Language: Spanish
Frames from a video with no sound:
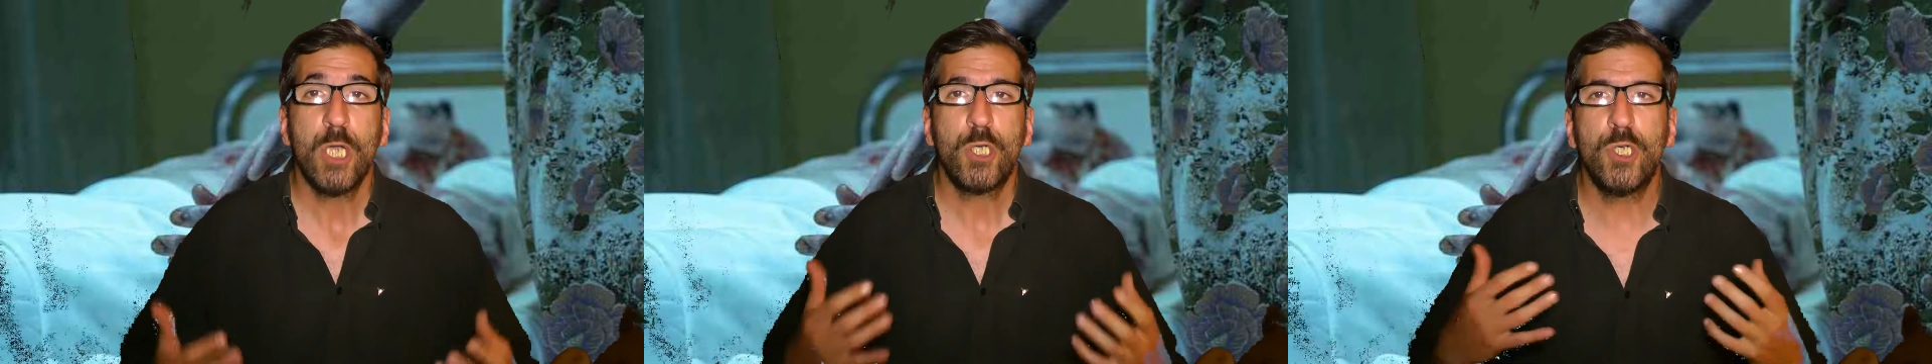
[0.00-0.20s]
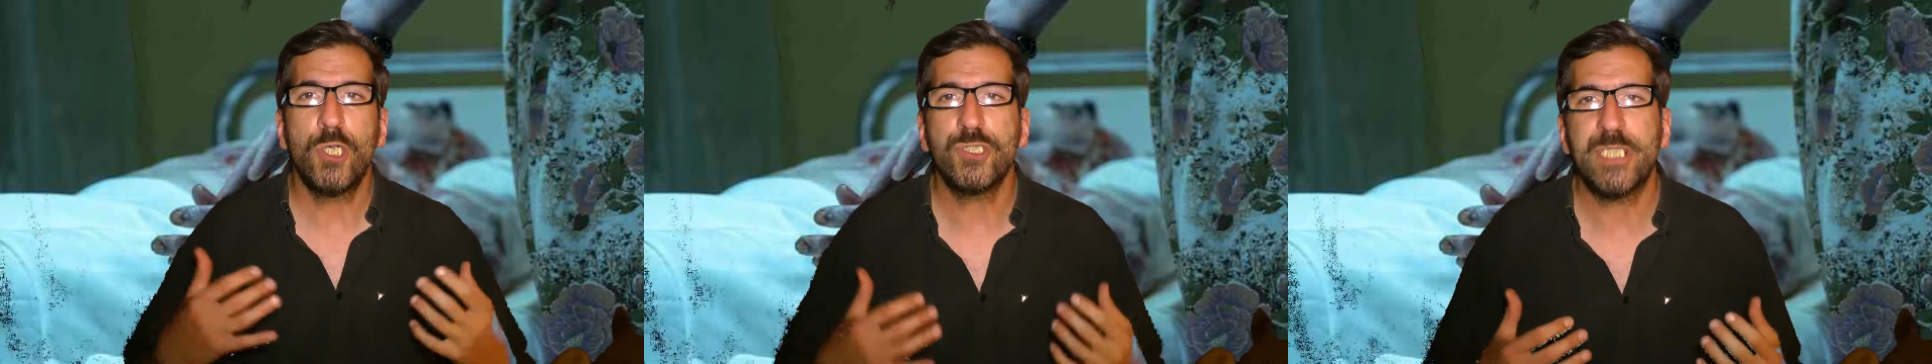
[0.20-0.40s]

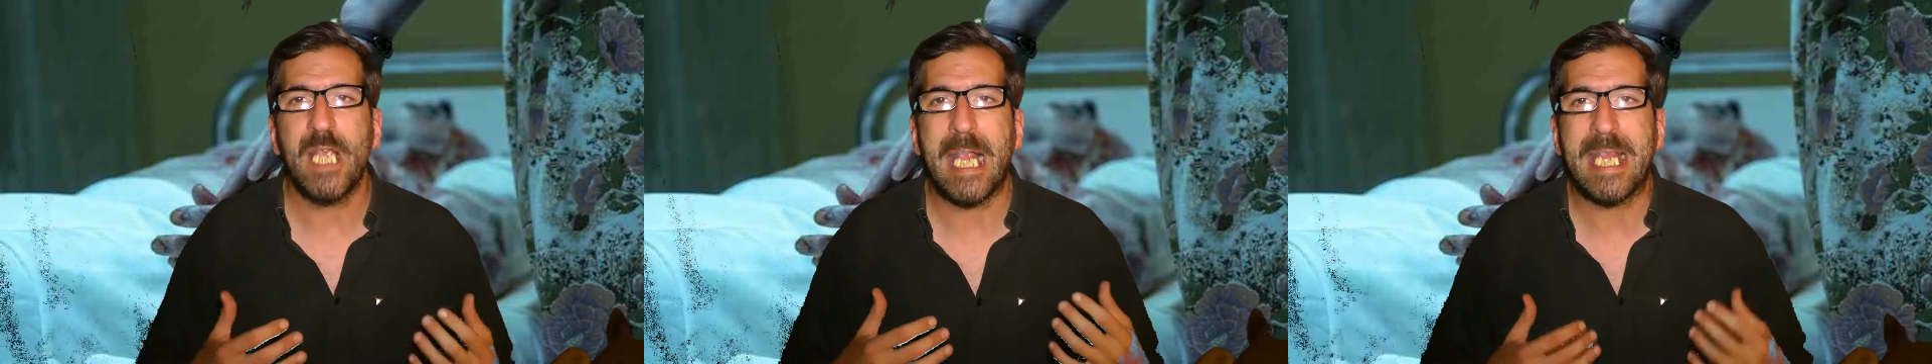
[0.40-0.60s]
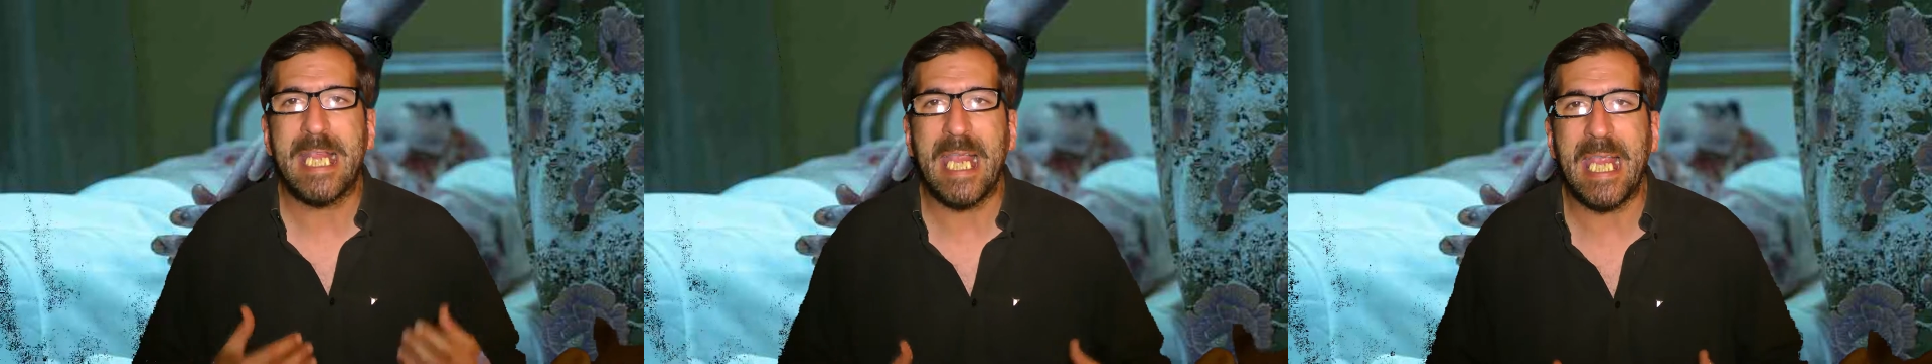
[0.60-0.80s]

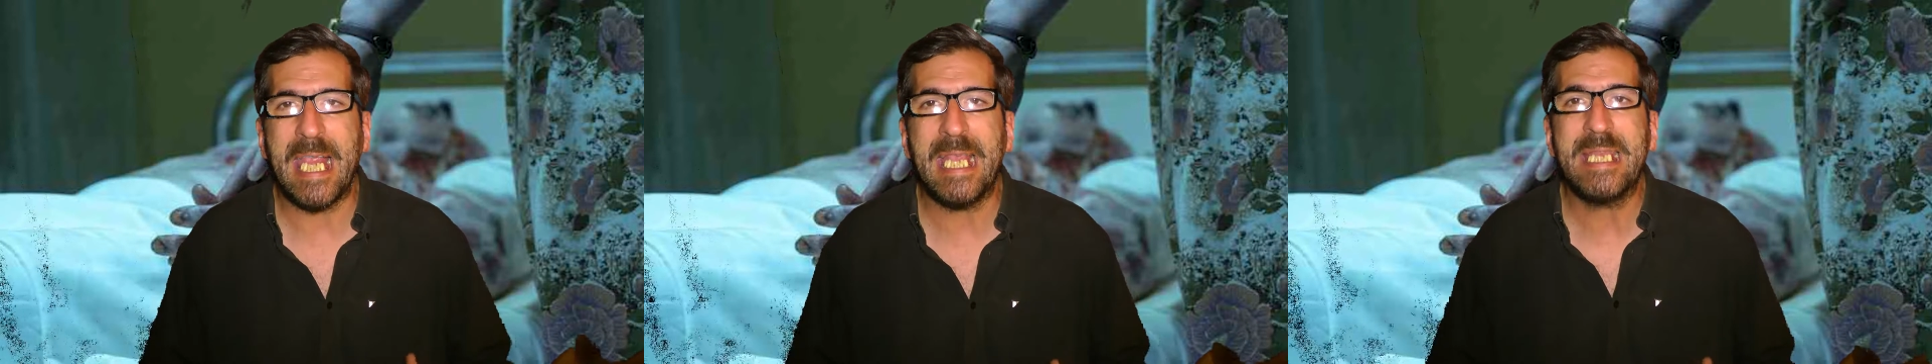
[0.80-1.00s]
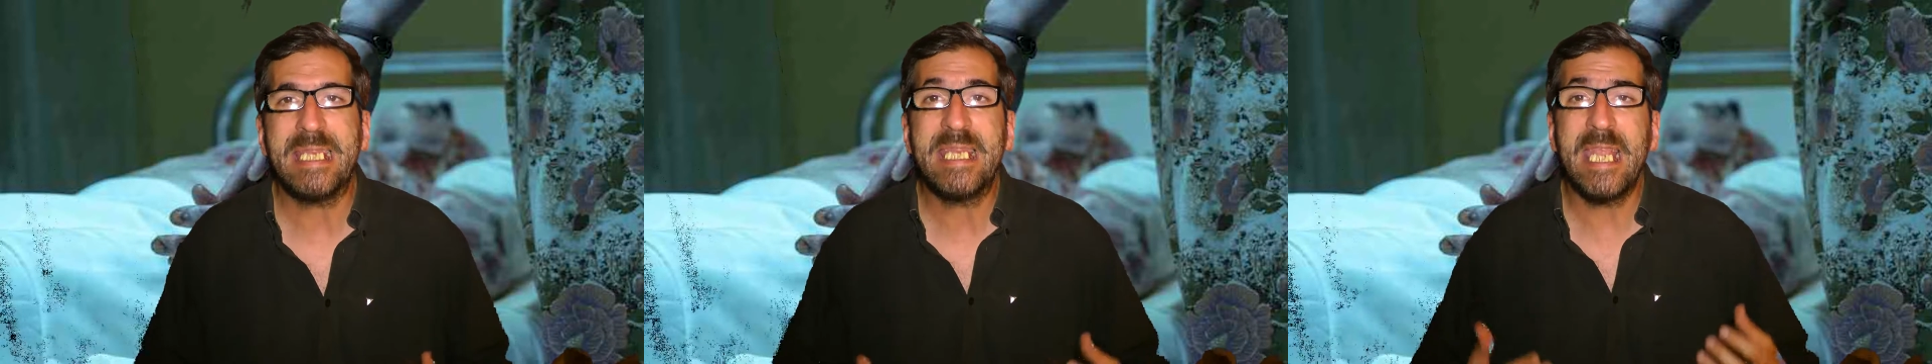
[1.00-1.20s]
Cosas
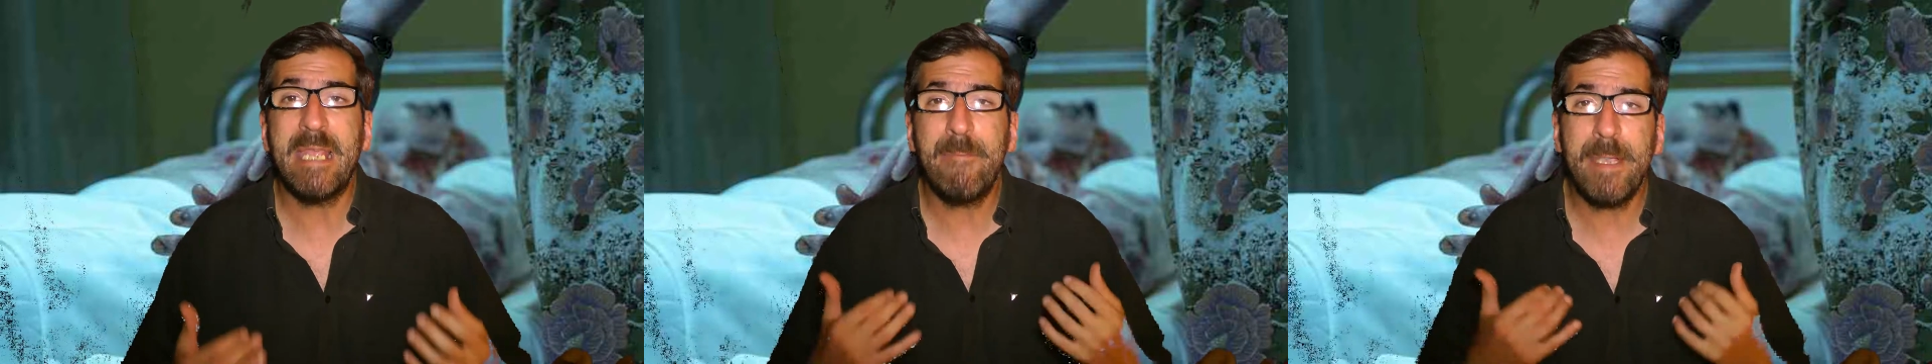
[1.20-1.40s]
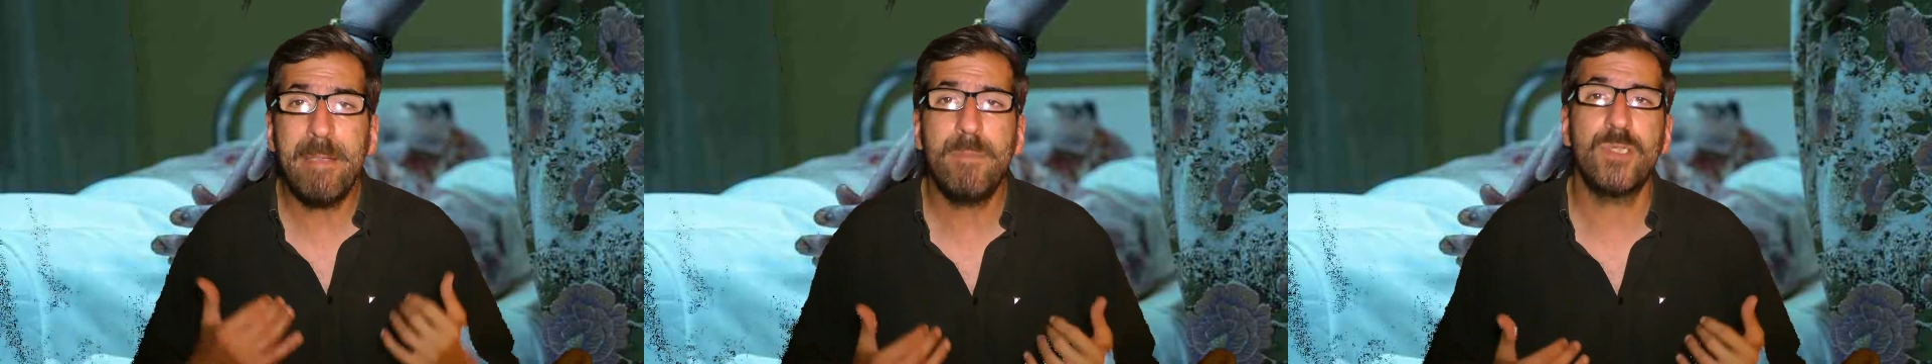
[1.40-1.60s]
que
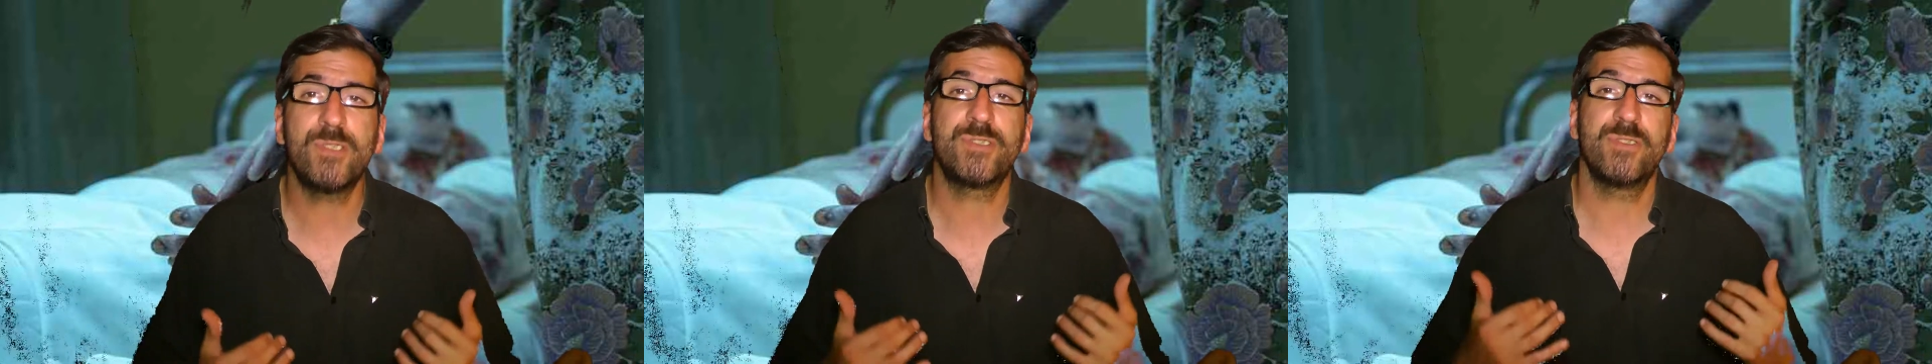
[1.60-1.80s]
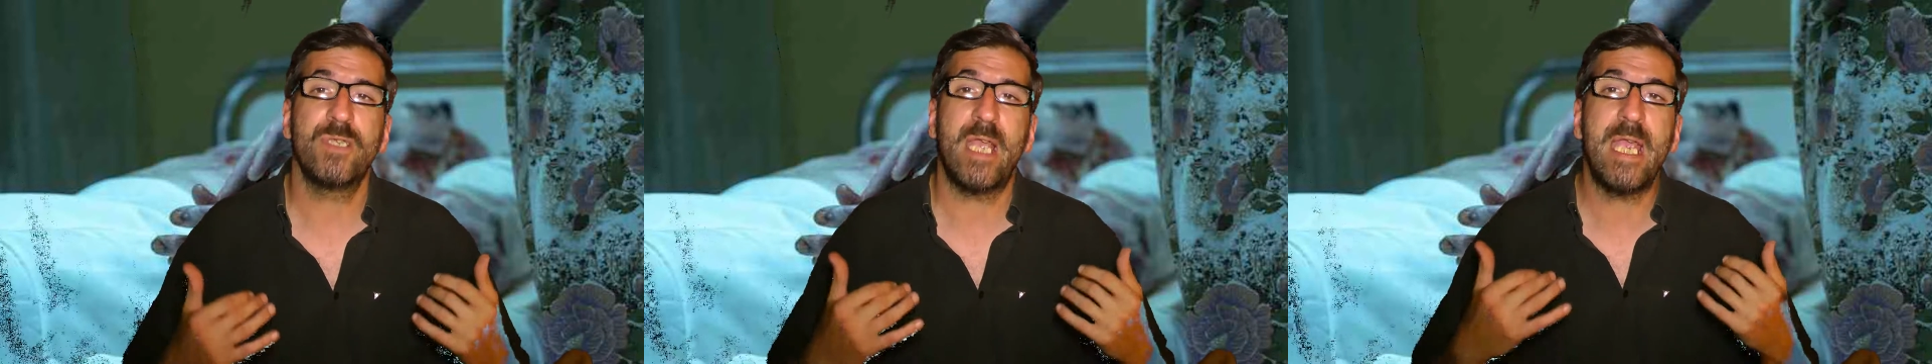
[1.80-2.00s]
debemos